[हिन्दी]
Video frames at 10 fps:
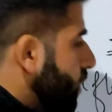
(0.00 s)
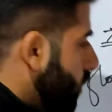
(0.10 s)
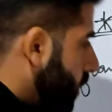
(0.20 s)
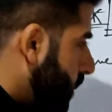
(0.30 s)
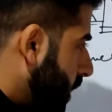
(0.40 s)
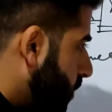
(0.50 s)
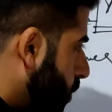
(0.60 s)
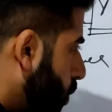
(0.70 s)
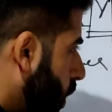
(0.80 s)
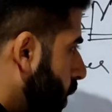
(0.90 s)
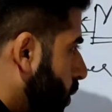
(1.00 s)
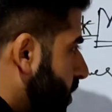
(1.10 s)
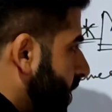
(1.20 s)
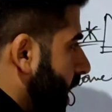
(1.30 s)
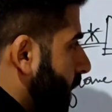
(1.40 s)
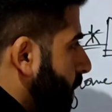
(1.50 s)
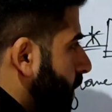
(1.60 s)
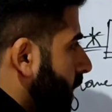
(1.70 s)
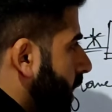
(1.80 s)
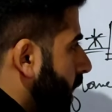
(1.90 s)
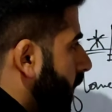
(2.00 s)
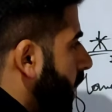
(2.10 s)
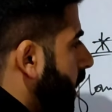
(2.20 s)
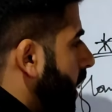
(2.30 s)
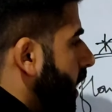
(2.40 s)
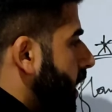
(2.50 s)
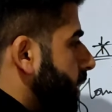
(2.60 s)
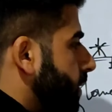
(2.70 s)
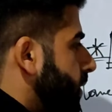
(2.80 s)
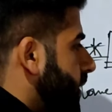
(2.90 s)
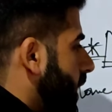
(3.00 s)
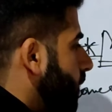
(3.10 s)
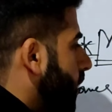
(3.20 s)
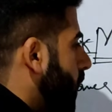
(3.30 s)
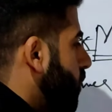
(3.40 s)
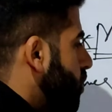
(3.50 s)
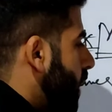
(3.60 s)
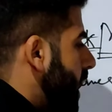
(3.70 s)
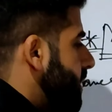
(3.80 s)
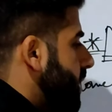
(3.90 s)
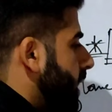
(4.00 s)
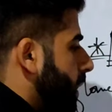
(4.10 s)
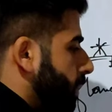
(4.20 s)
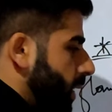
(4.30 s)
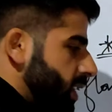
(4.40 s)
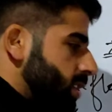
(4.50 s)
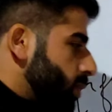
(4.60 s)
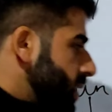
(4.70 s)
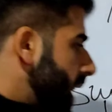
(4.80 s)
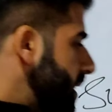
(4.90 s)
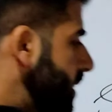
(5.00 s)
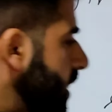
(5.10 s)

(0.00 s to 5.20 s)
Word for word: इस, इस, इसको थोड़ा नोटिस किया सनफ्लावर सुबह ऐसे था लेट्स सपोज ये ऐसे